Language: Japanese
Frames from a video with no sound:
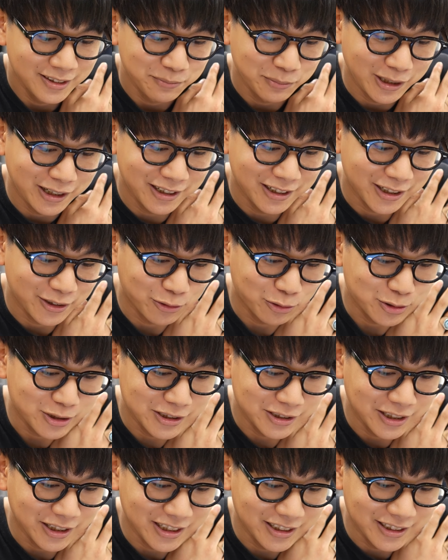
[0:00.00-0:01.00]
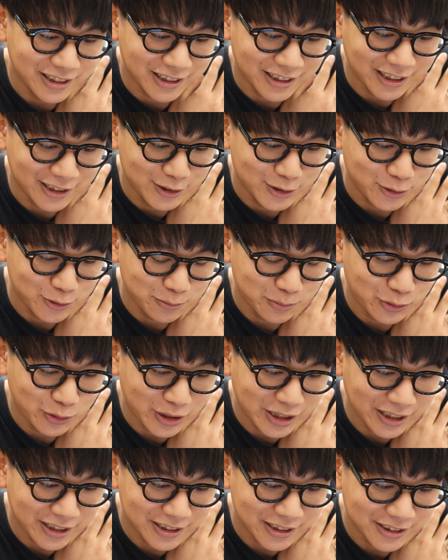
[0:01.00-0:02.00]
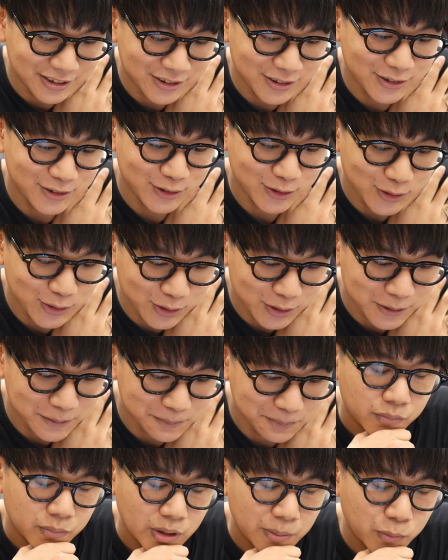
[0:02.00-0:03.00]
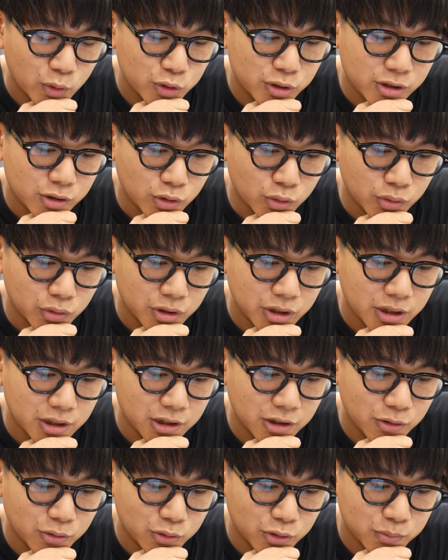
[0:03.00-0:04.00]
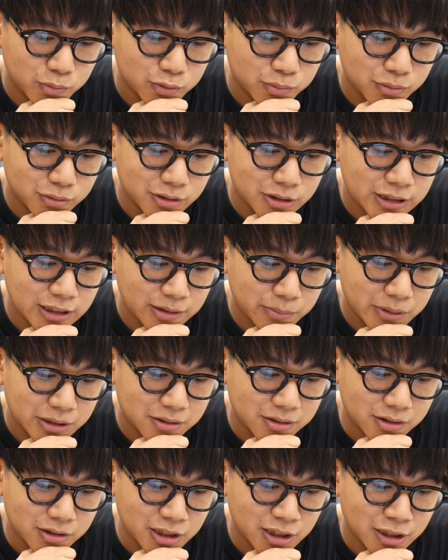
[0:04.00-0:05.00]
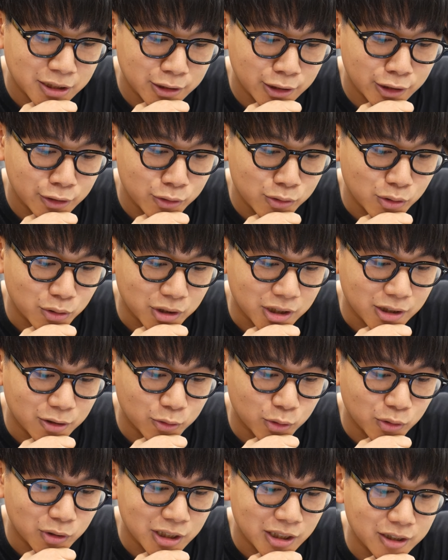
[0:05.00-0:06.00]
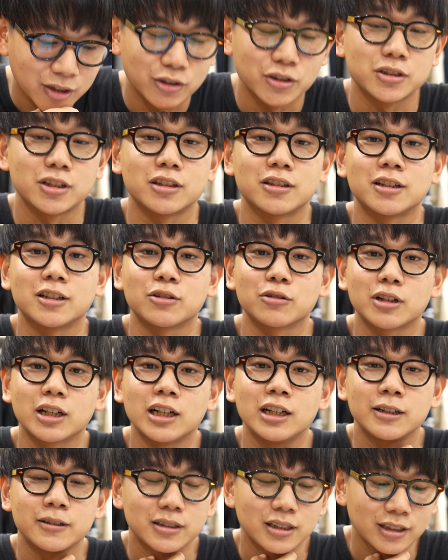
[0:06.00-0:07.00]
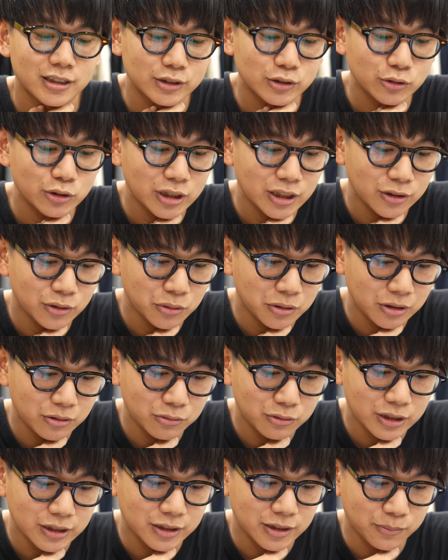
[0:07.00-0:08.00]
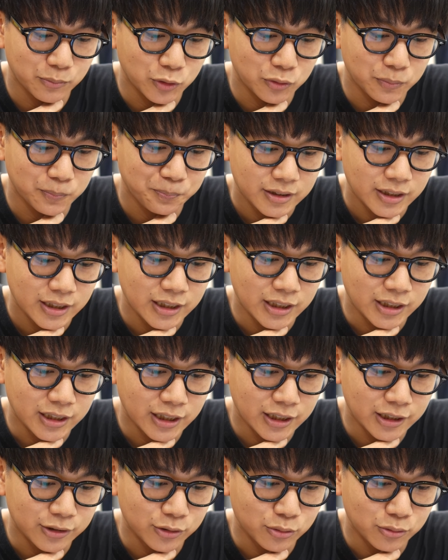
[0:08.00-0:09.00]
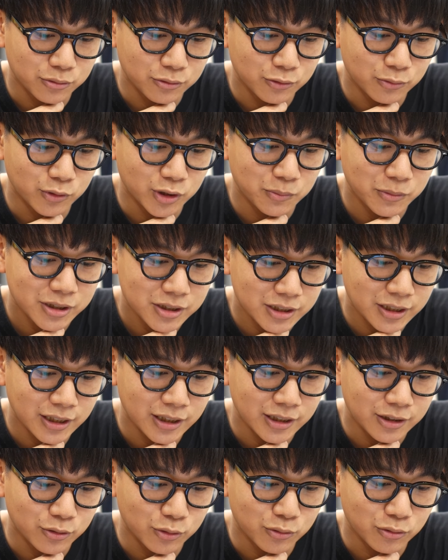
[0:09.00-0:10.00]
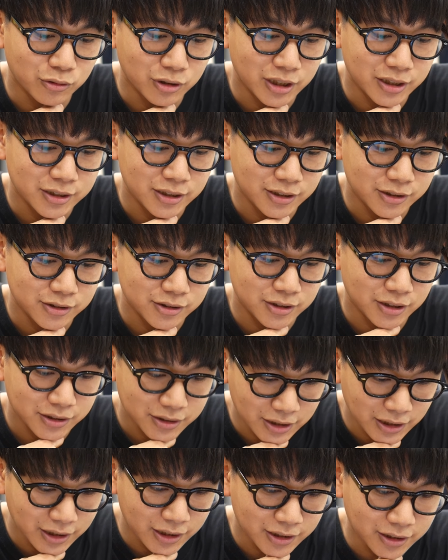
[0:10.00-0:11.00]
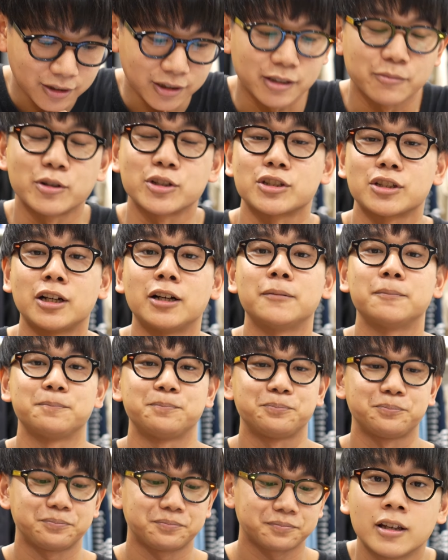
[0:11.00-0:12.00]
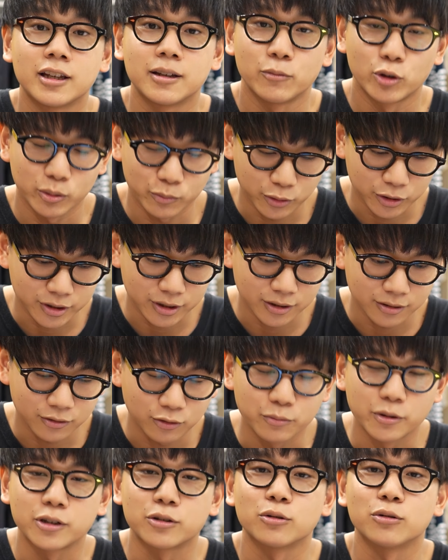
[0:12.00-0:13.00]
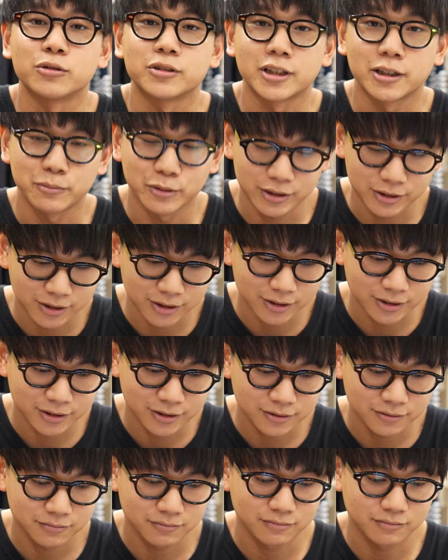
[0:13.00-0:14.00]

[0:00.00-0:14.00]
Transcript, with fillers: まあ、かなり個人的な感情も入りつつ、まあ、文字の黄色の部分が、まあ、スニーカーのちょっと黄色とリンクしてたりとか、なんかその辺の色合わせもいいなと思いまして、えっと、今回選出させていただきました。モリモリさんおめでとうございます。